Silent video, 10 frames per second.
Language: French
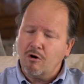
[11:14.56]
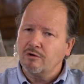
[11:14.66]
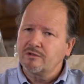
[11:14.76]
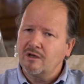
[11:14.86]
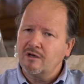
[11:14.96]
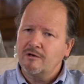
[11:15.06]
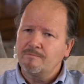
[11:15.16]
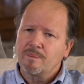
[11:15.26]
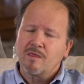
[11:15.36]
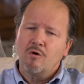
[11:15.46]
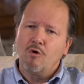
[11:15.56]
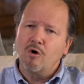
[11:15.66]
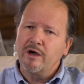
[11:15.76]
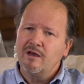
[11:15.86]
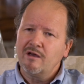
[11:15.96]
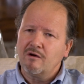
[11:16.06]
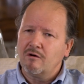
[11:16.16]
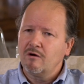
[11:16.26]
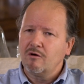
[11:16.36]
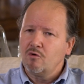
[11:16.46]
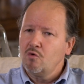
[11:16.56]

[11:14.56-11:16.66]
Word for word: Corentin aurait euh,